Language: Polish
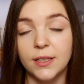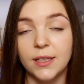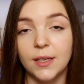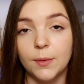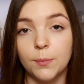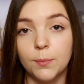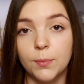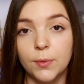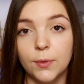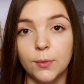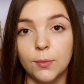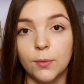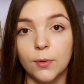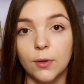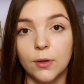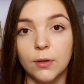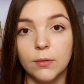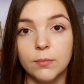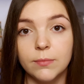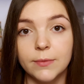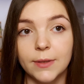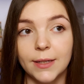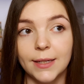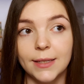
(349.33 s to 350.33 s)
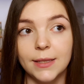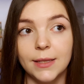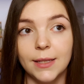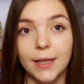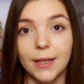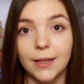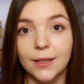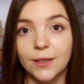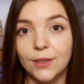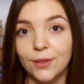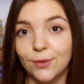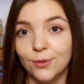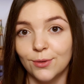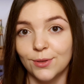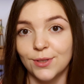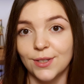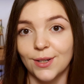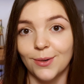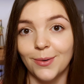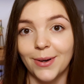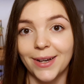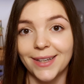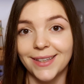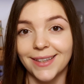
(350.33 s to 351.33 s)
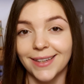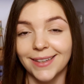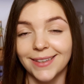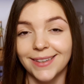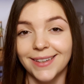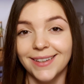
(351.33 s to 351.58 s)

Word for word: nie było energii do działania,